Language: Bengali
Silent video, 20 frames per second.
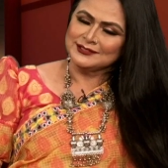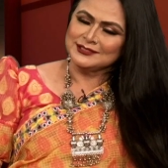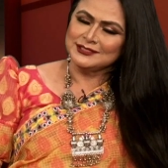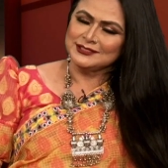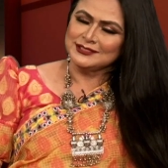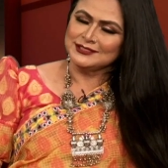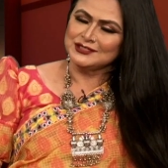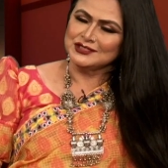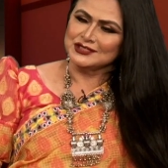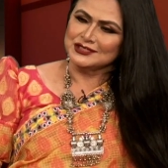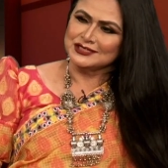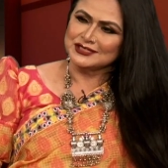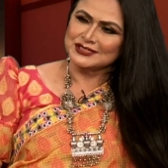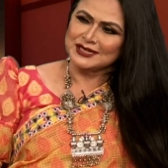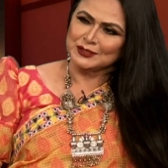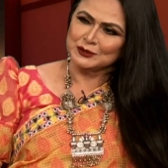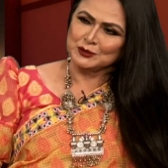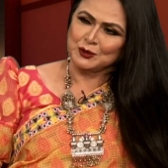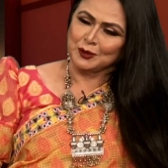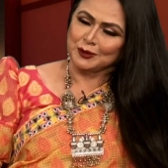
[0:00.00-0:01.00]
কি কি জিনিস
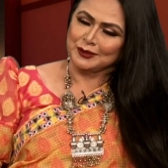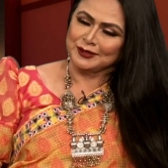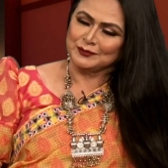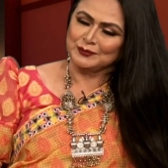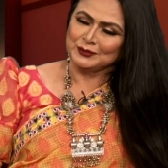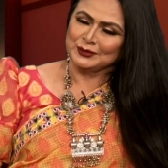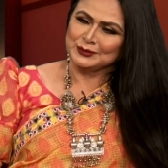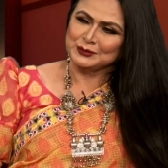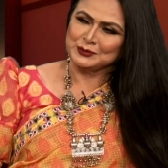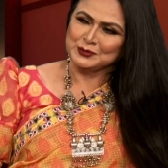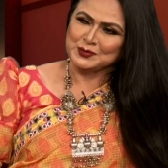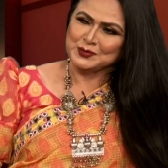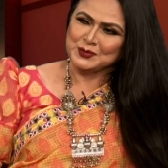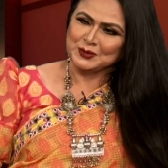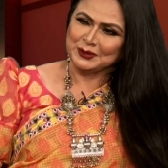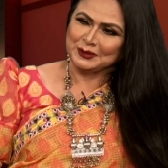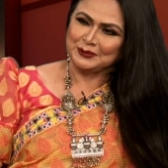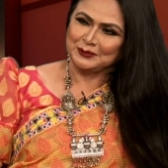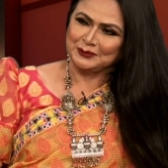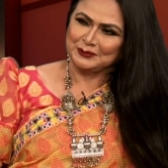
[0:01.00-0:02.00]
আর দরকার বলে তুমি
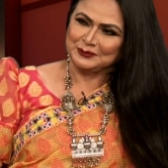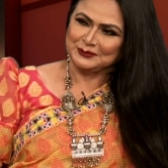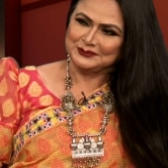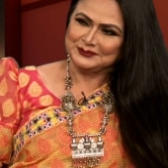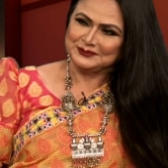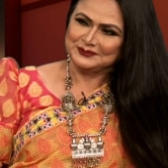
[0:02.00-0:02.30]
মনে করো